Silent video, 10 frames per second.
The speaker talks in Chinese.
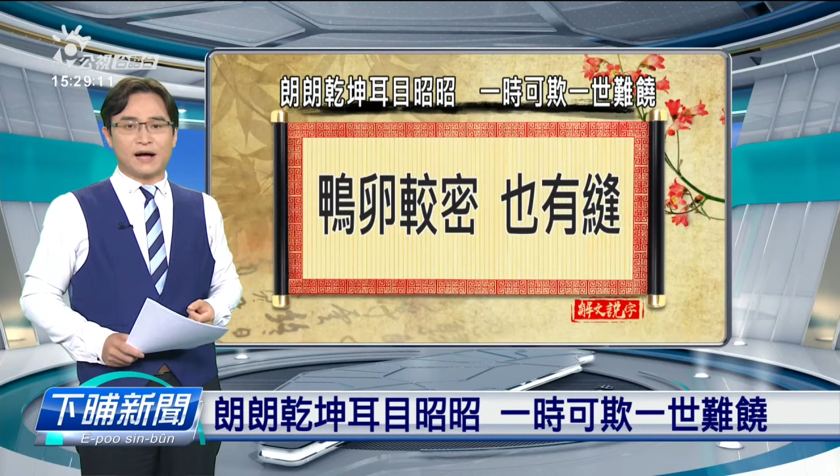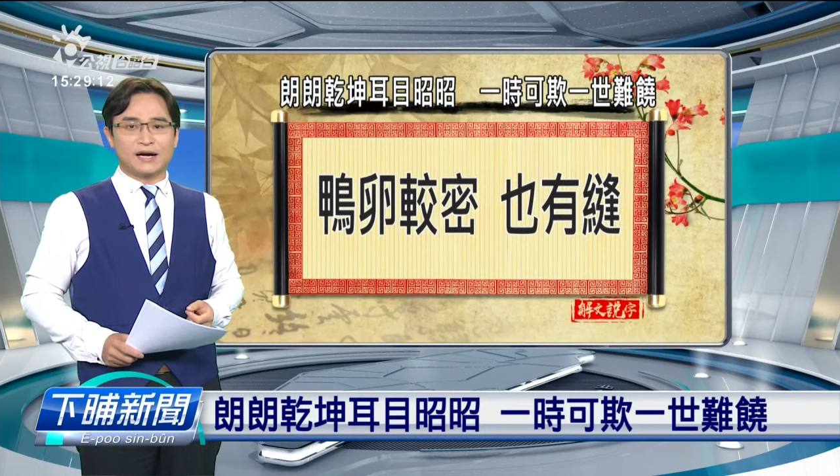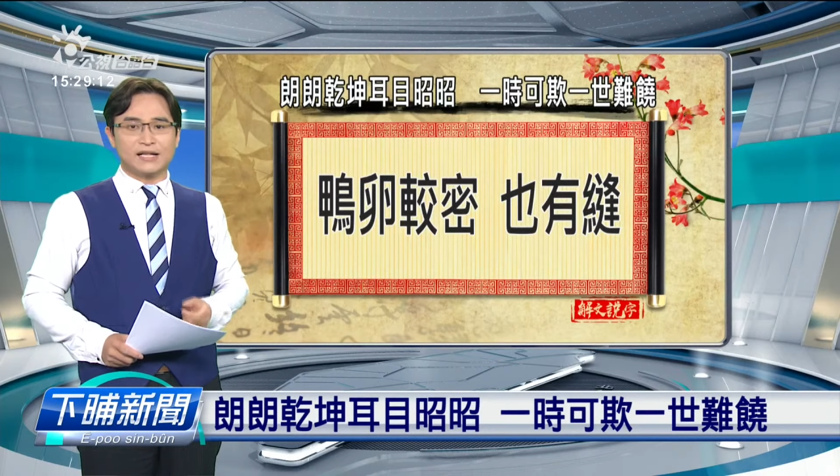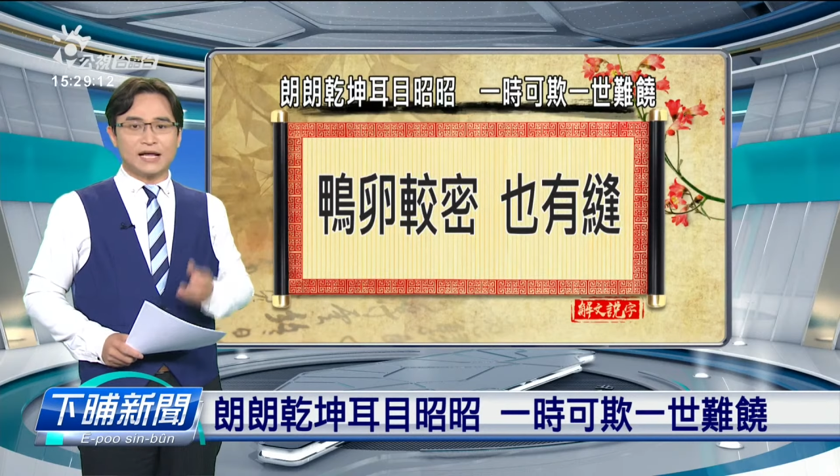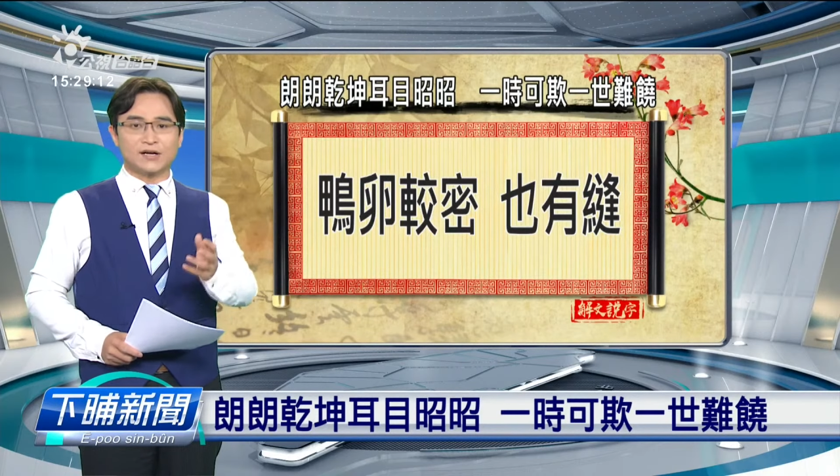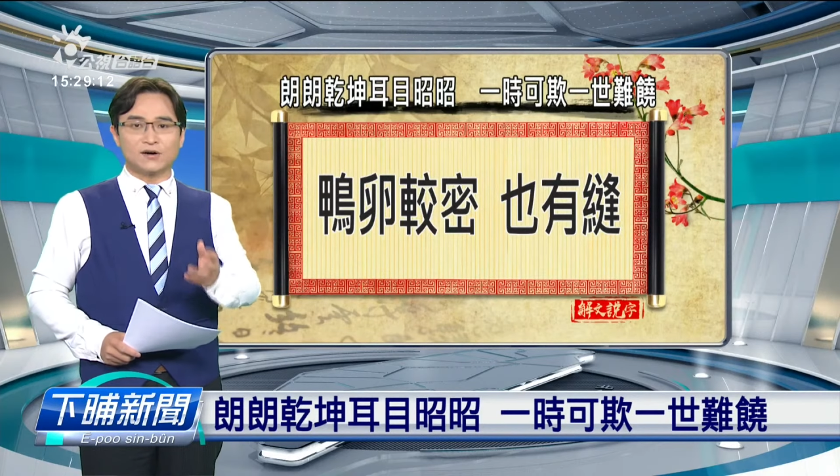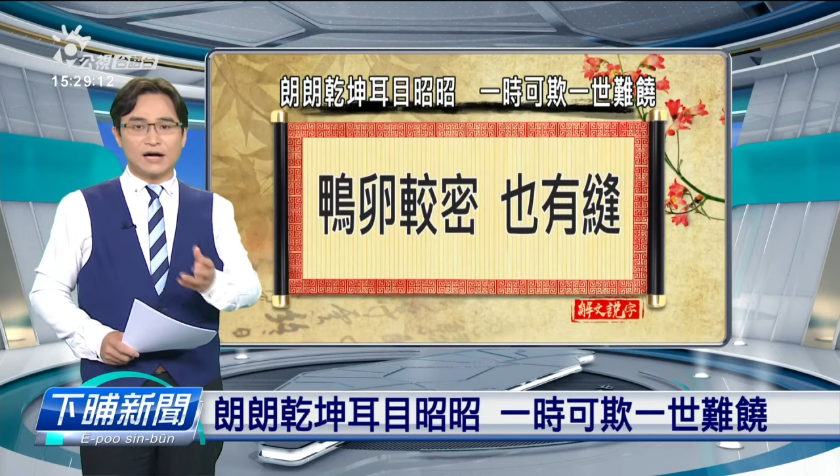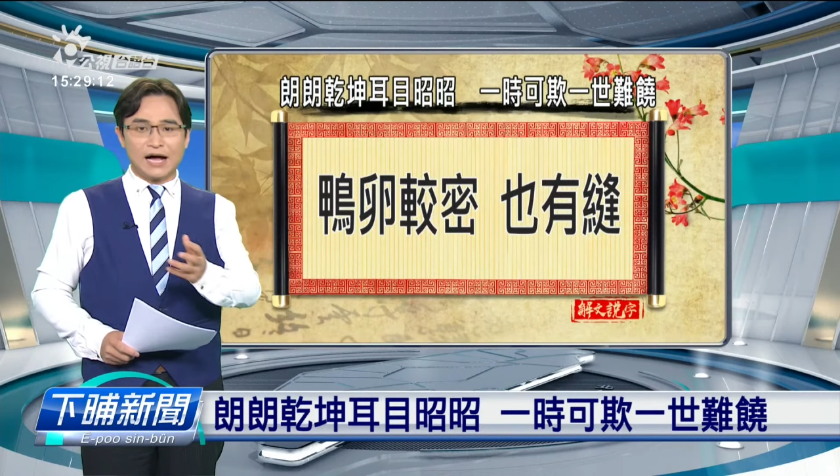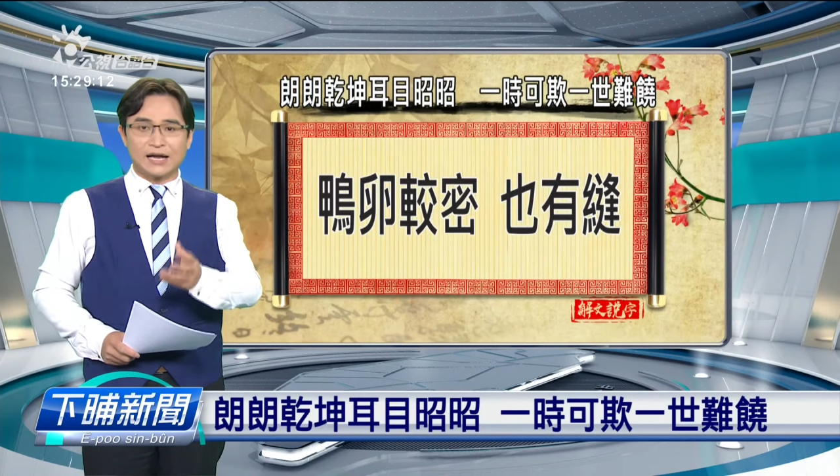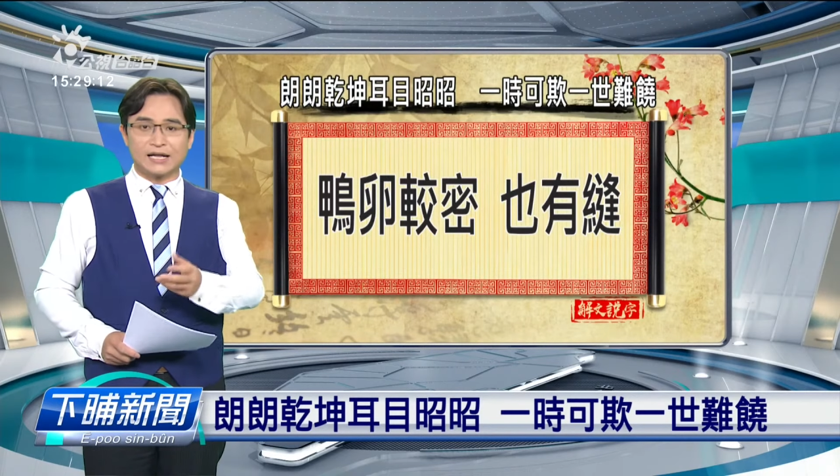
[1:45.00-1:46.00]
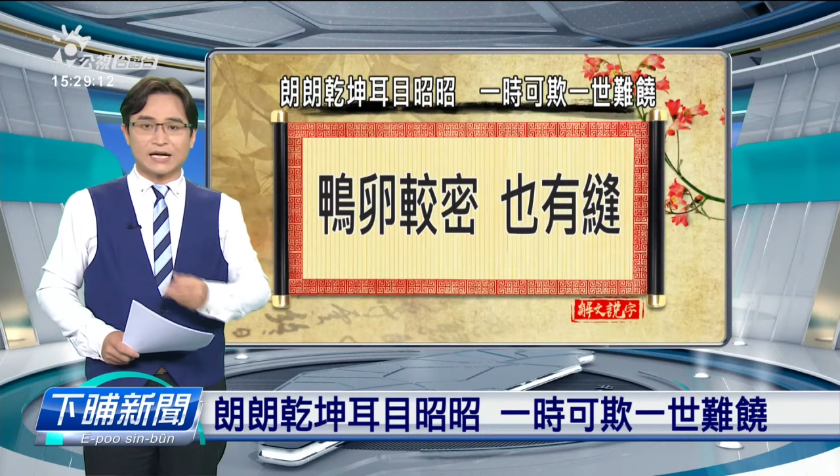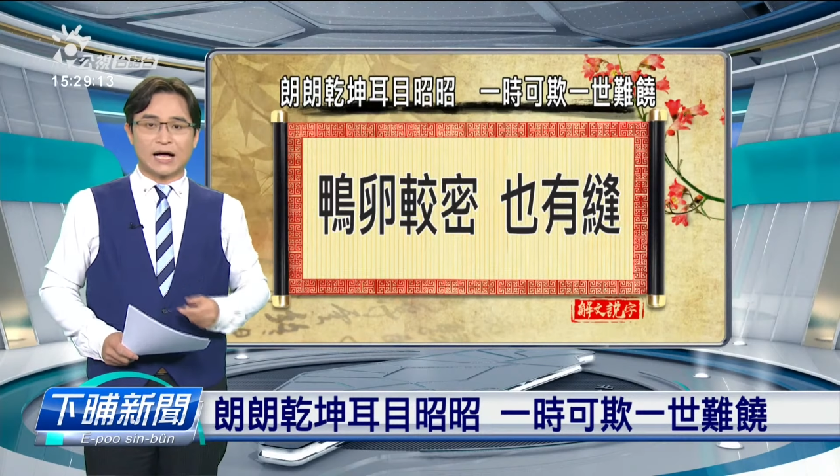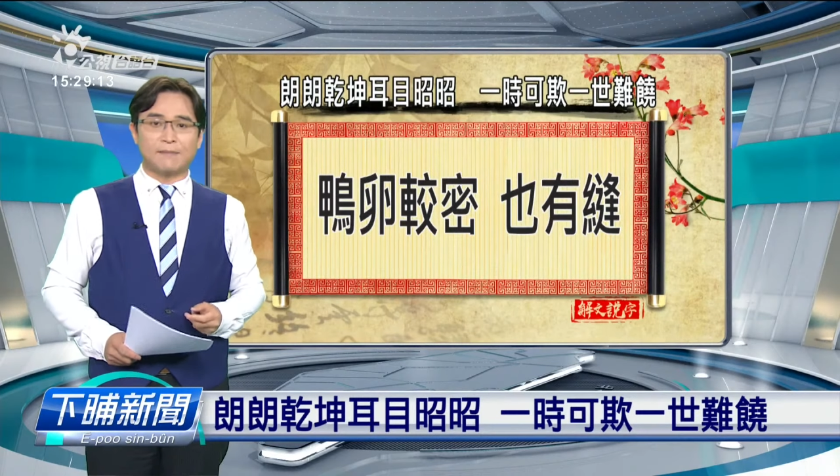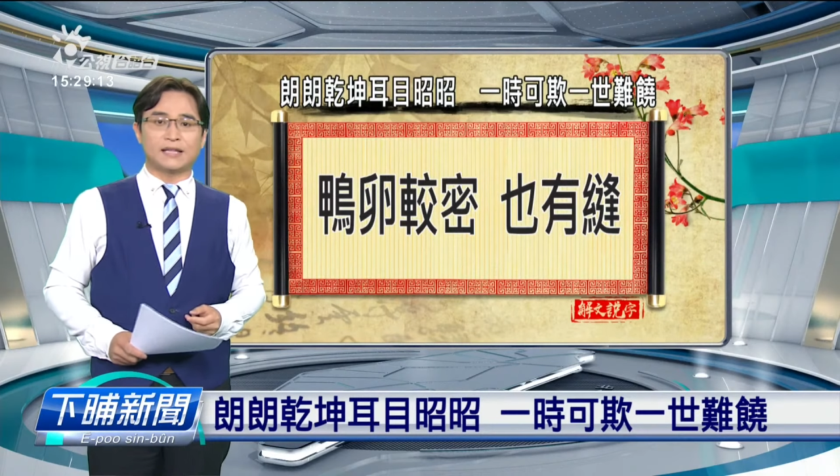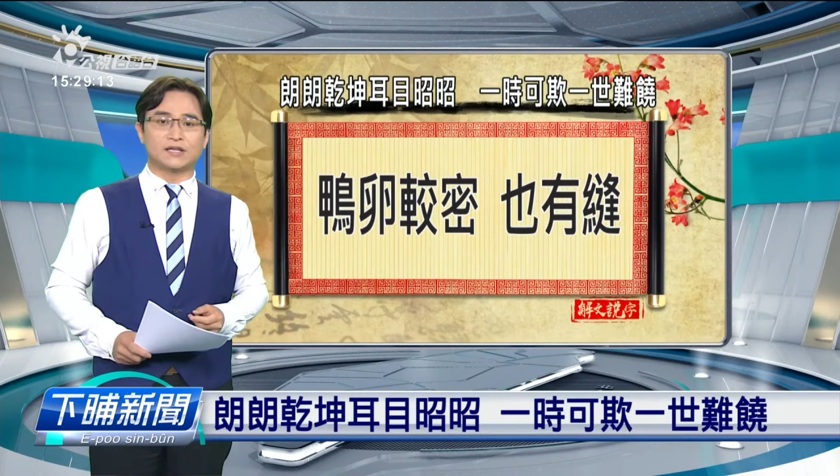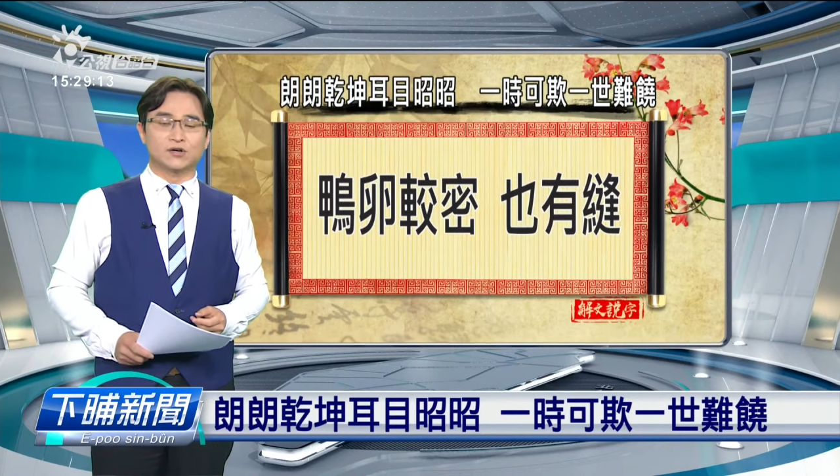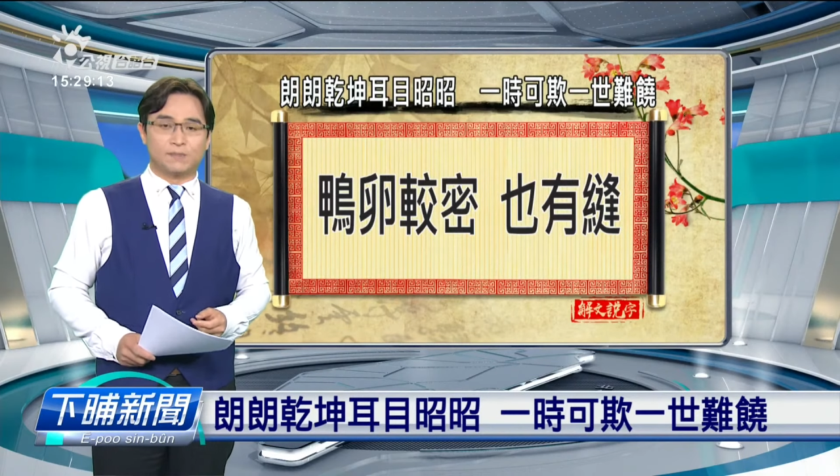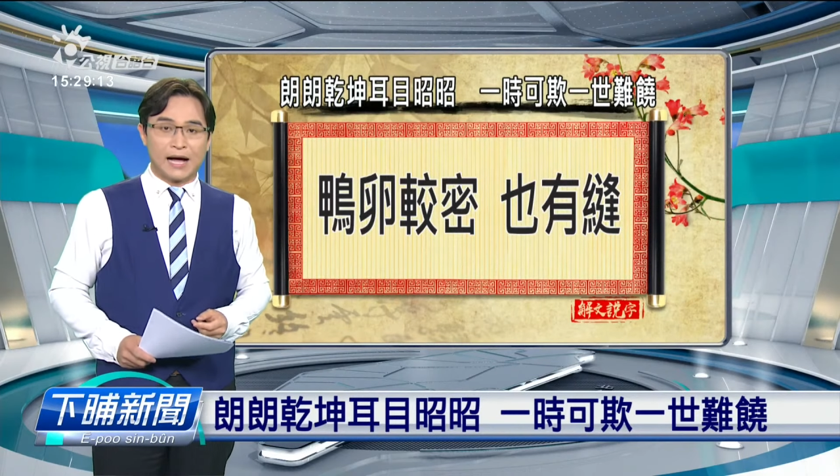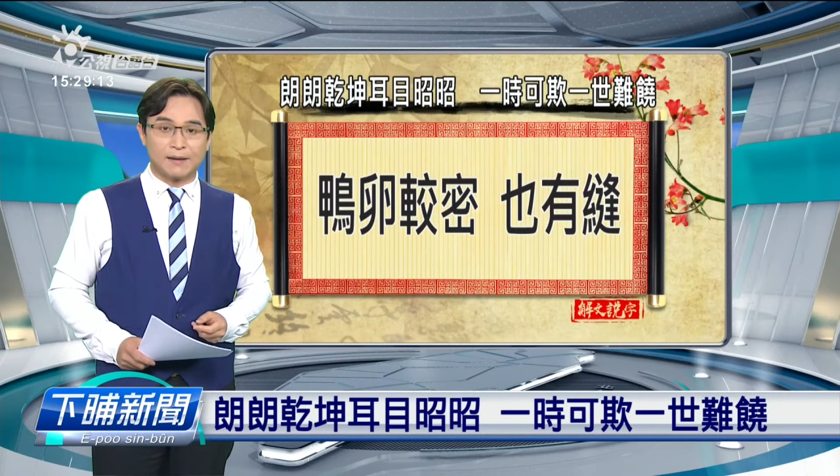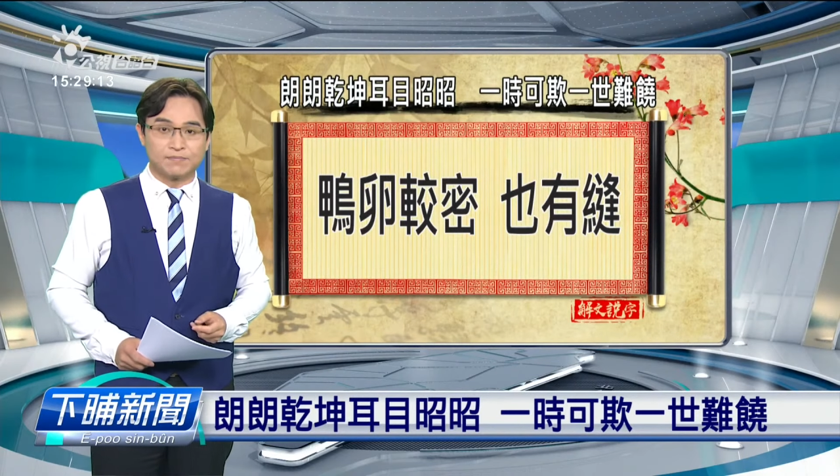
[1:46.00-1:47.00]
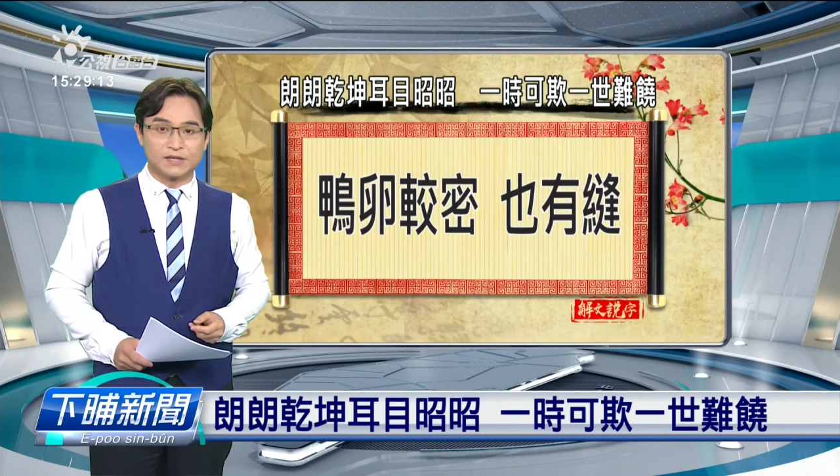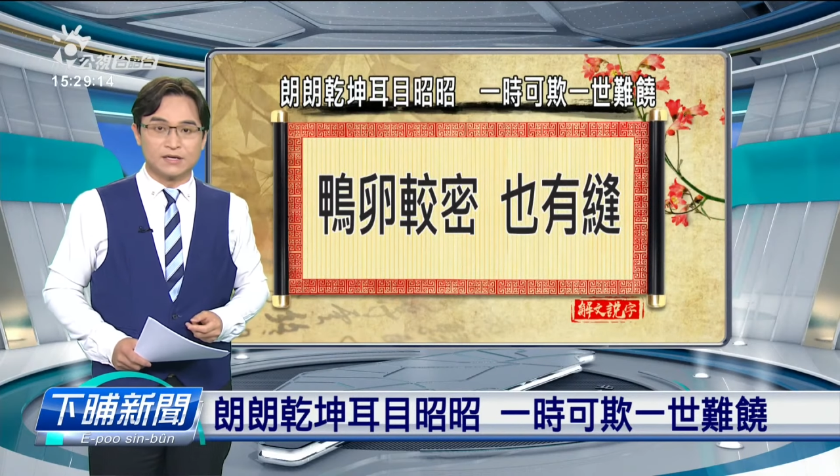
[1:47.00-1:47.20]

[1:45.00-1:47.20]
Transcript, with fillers: 无胖咧，会讲阿能较勿倒胖，